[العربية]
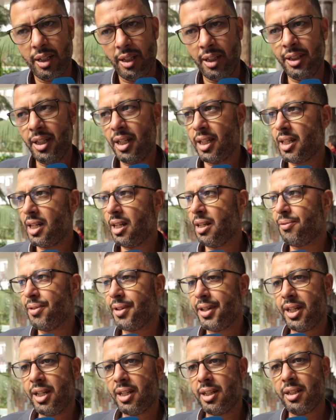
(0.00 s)
حنا
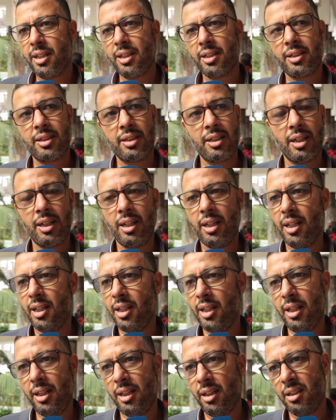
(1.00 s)
كفريق
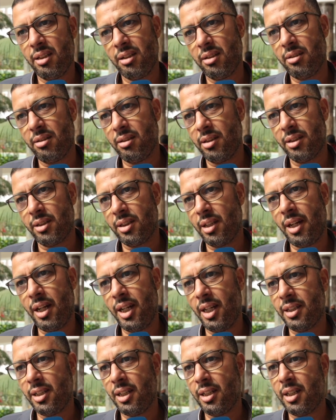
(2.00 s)
استقلالي
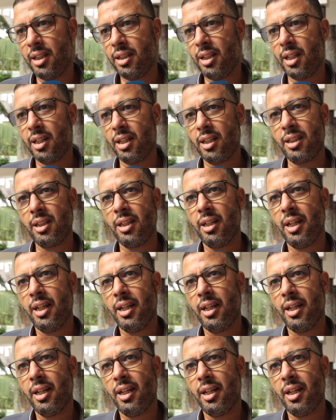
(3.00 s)
صراحه هذا